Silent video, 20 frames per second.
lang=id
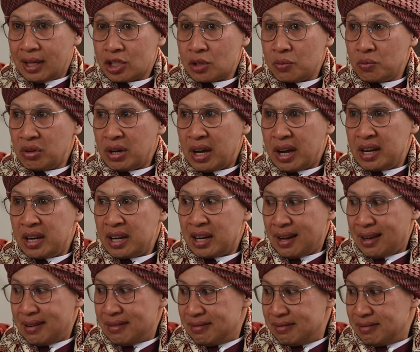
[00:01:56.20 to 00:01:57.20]
yang semula
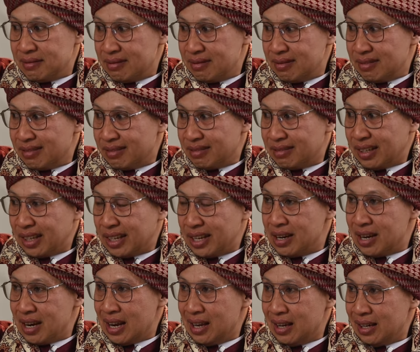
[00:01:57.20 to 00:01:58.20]
adalah
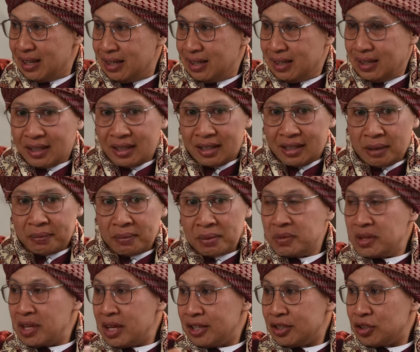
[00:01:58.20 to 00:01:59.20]
hina tapi
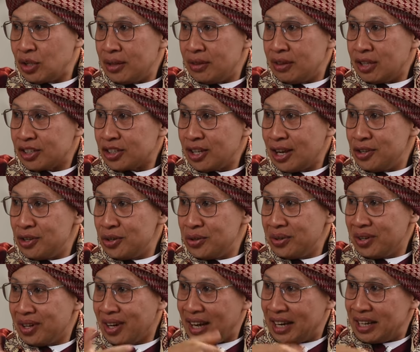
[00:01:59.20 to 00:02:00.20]
menjadi
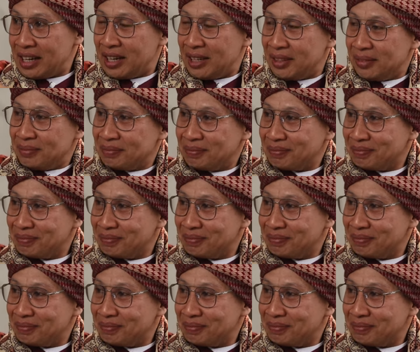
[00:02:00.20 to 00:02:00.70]
tersanjung halal.